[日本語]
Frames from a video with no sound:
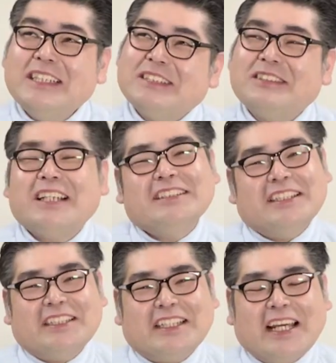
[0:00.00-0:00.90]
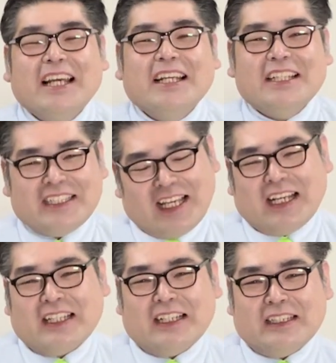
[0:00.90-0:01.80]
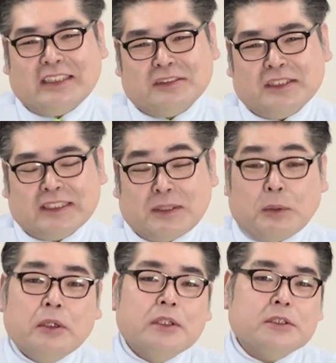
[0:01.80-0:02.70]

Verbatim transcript: そんな感じだったかなで上げられてるんですけども